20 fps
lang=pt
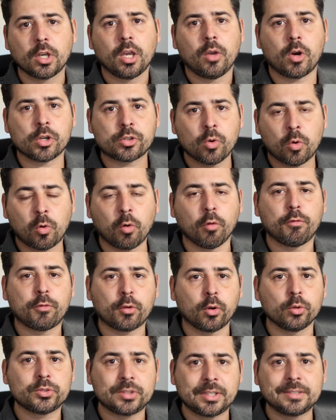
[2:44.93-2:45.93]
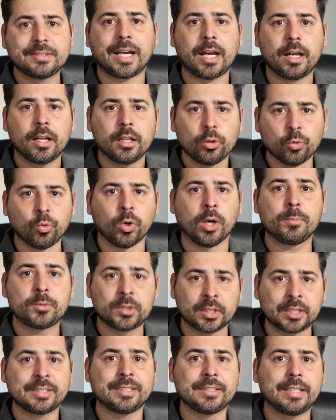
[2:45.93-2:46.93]
Eu acho que o confronto se dá no
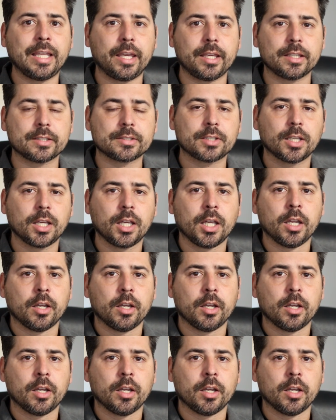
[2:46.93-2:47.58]
âmbito das ideias.